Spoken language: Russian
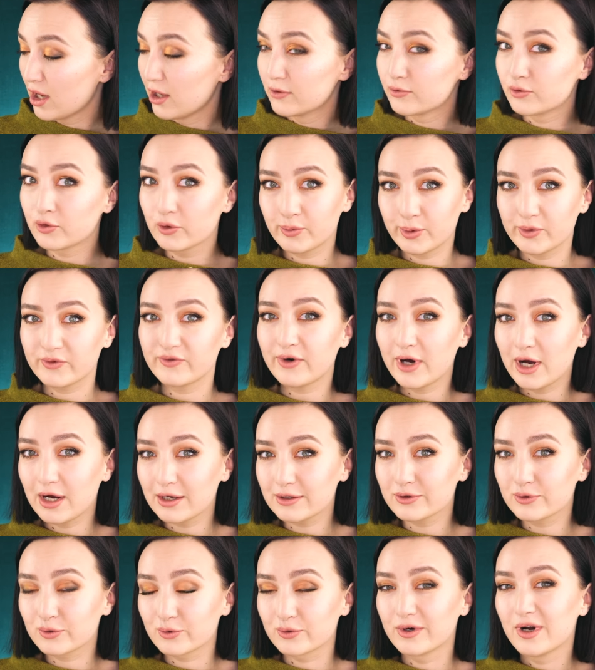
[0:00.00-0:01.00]
Но по
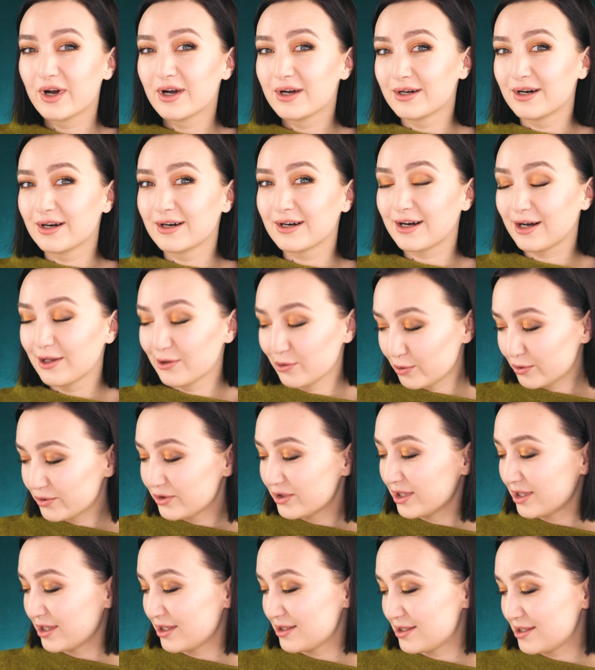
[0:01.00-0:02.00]
факту
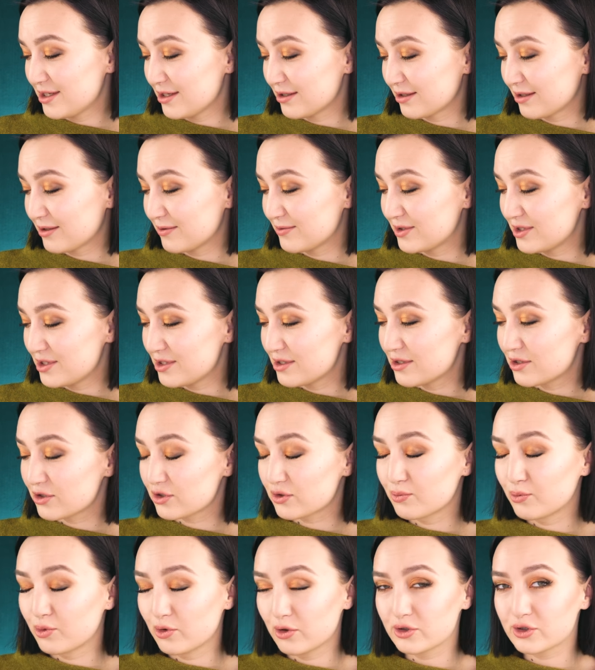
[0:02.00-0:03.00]
Холодных оттенков здесь
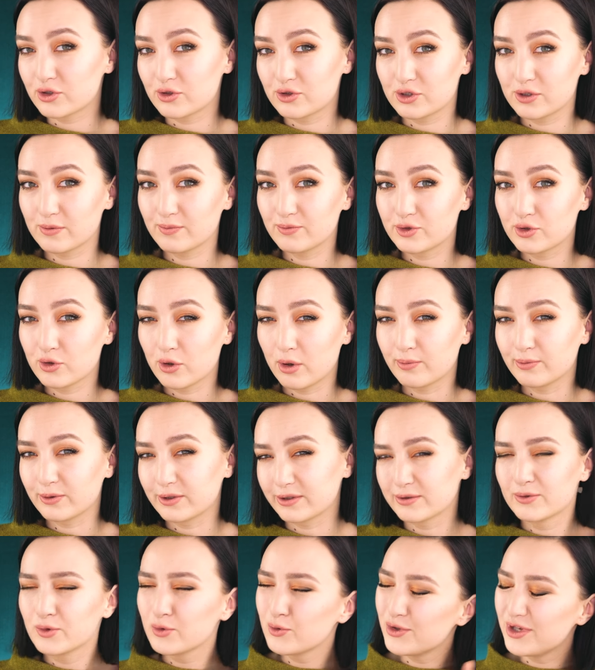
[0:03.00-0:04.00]
даже больше, чем
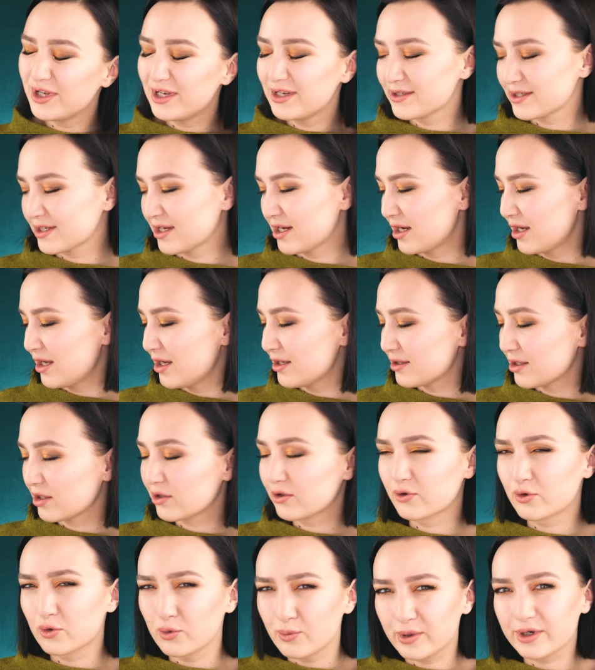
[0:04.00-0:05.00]
теплых. Ну, или скорее так,
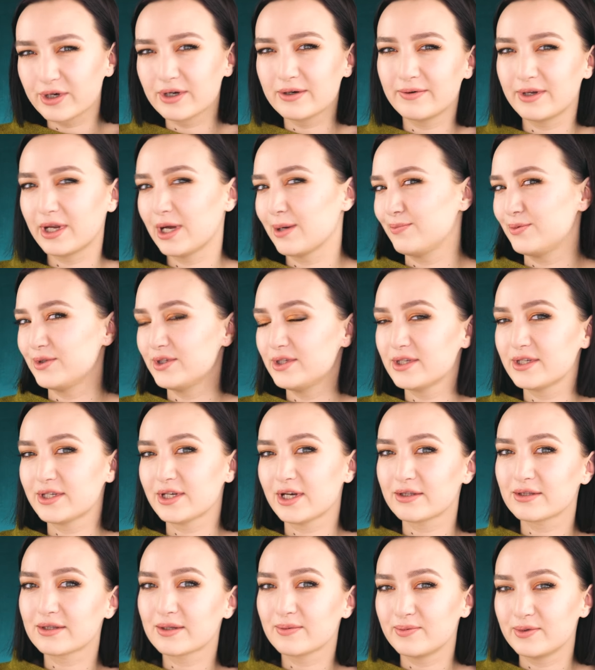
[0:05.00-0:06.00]
грубо говоря,
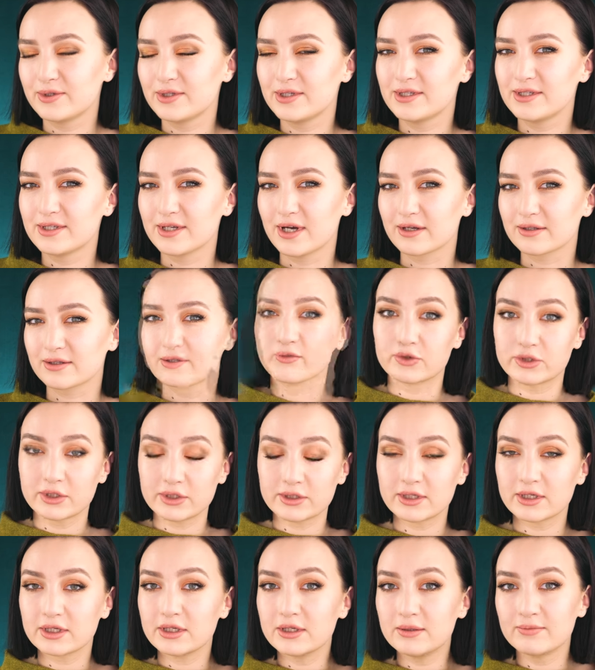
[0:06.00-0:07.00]
50 на 50. Вот
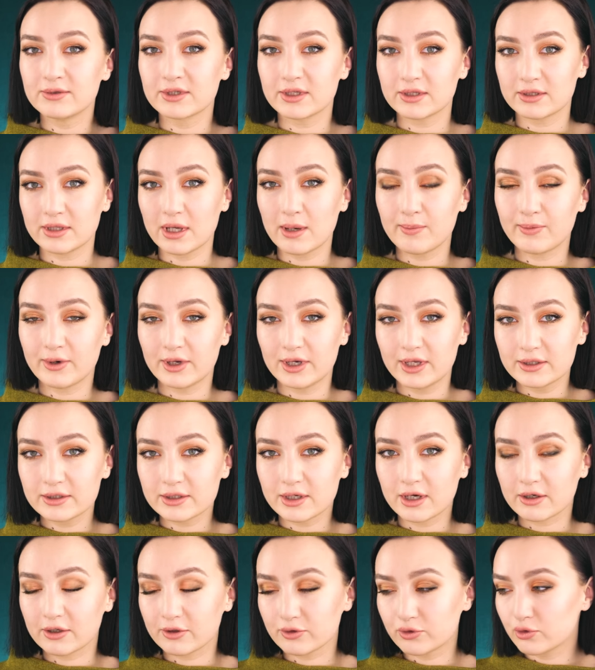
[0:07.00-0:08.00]
это именно та
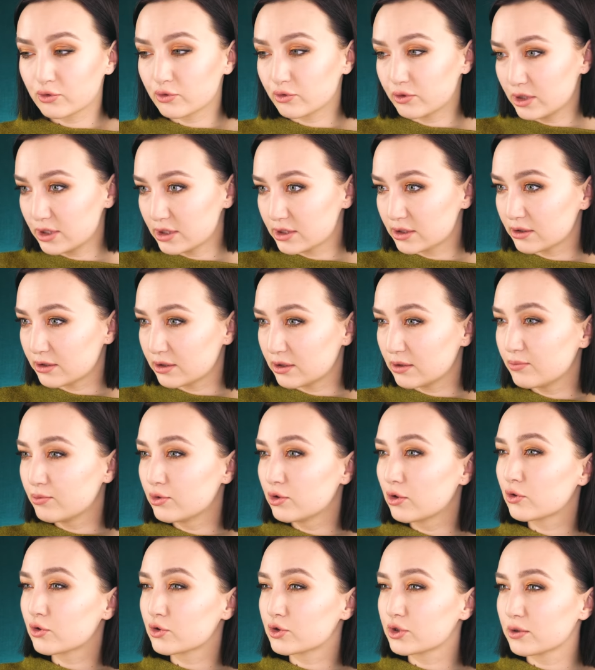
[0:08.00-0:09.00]
палетка, которую, если ты
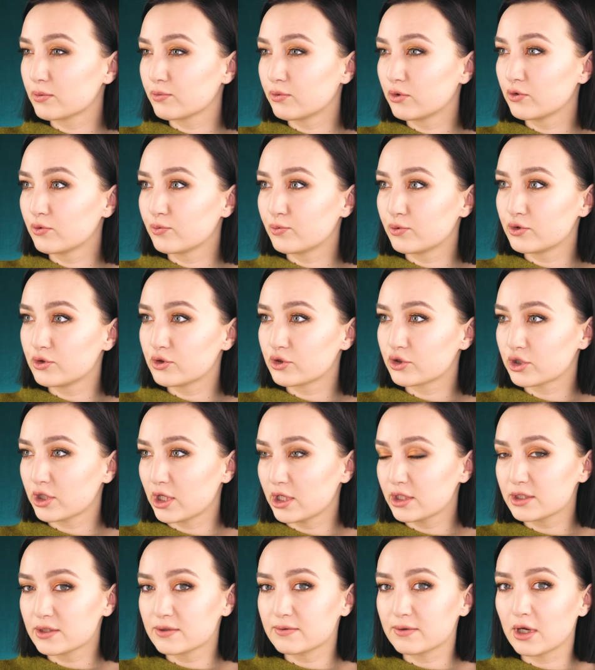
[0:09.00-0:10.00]
берешь с собой в
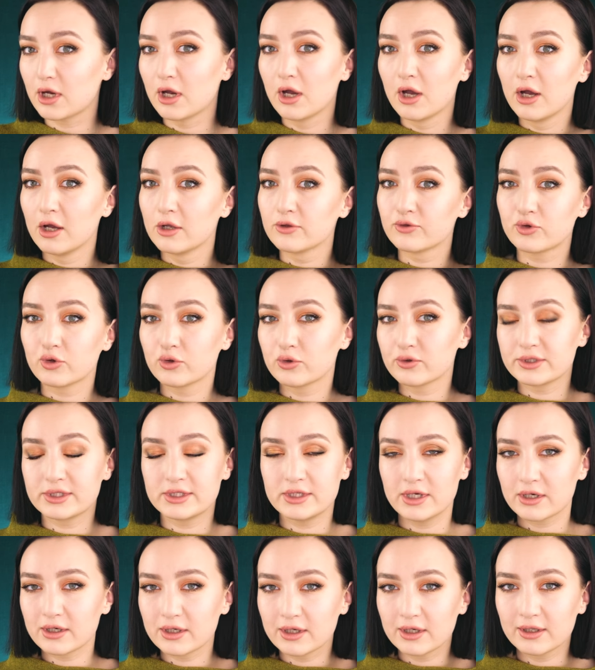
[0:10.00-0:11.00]
путешествие, то
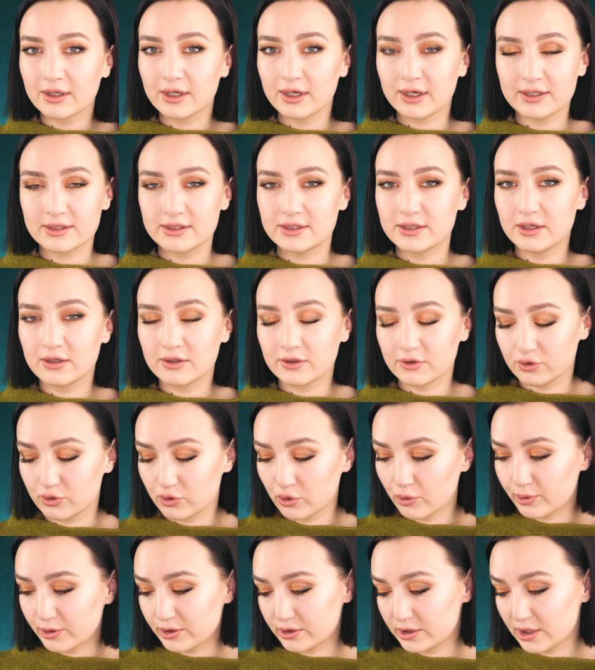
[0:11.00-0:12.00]
зеркало отдельно
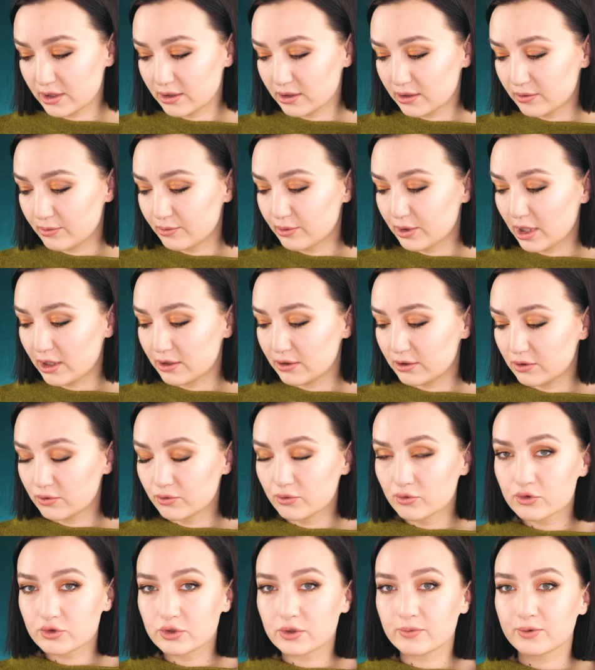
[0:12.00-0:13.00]
100% брать не
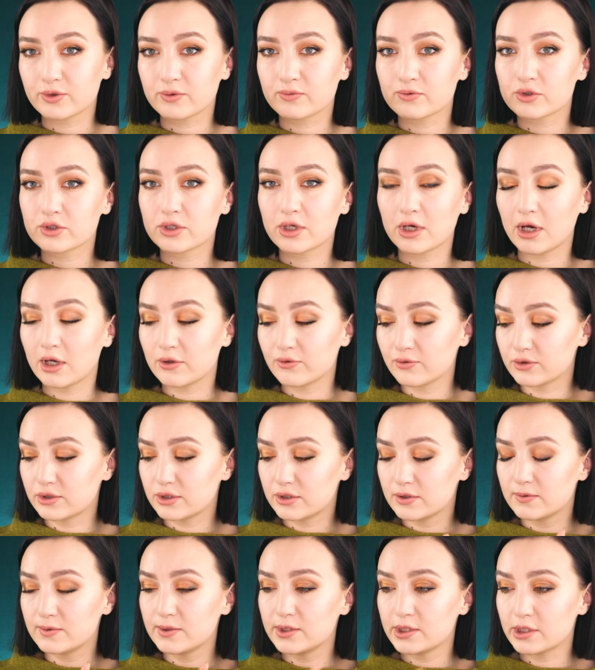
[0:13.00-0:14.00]
нужно, потому что оно
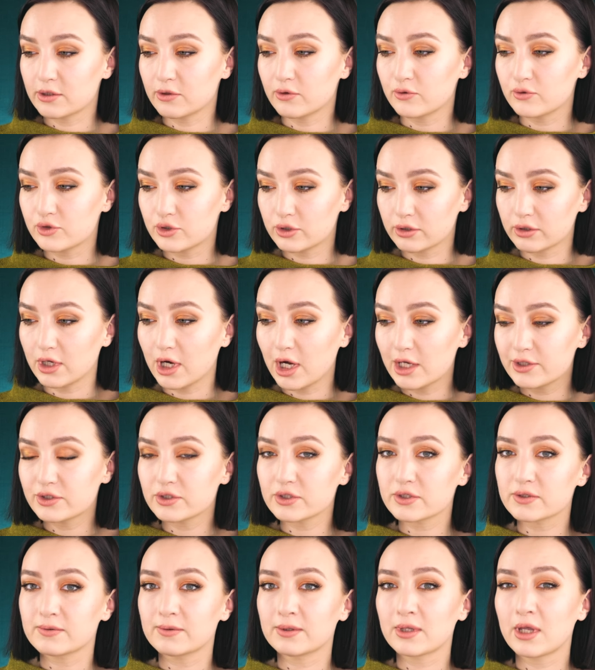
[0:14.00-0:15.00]
действительно очень
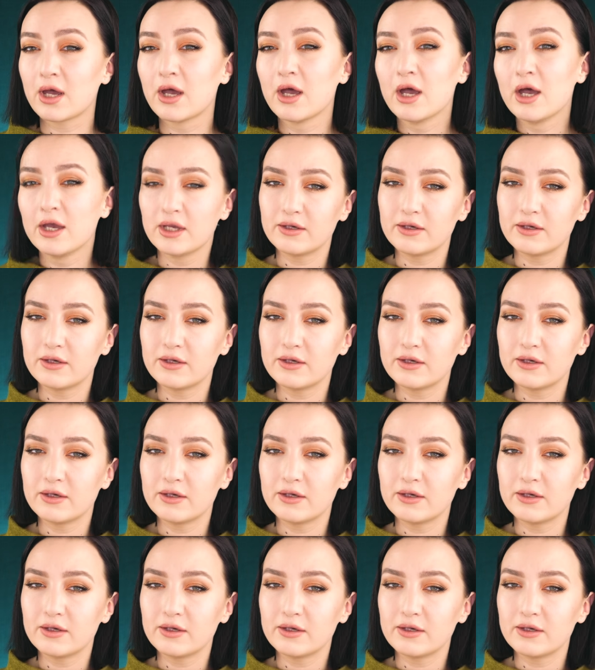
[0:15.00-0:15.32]
качественное.